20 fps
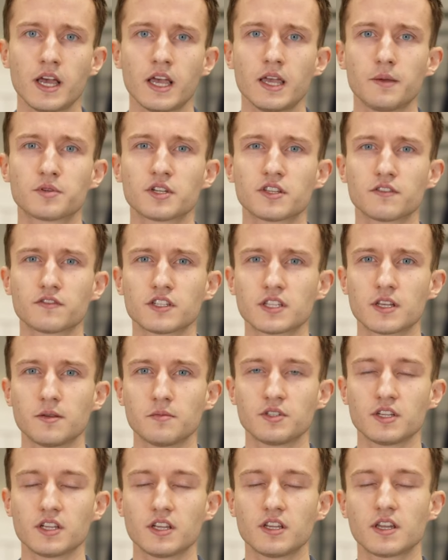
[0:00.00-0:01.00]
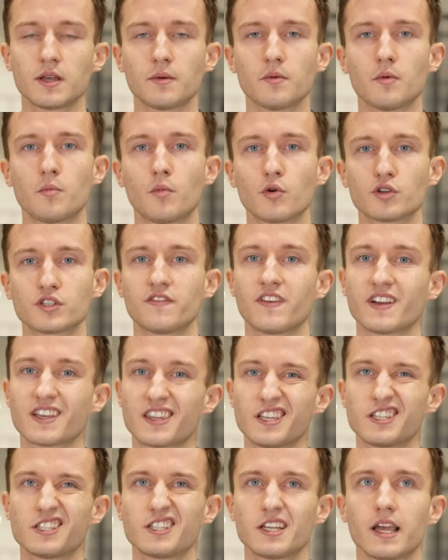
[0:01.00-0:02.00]
i przede wszystkim dzięki temu może
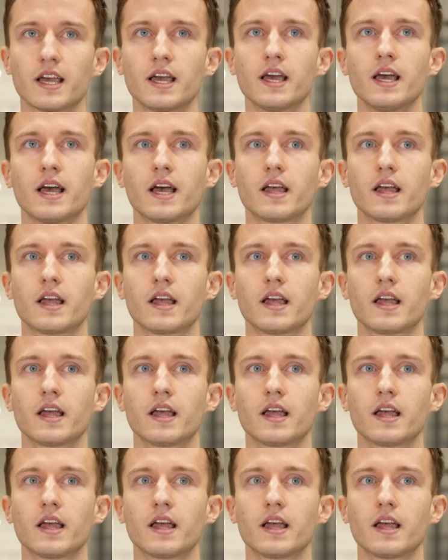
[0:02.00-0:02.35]
faktycznie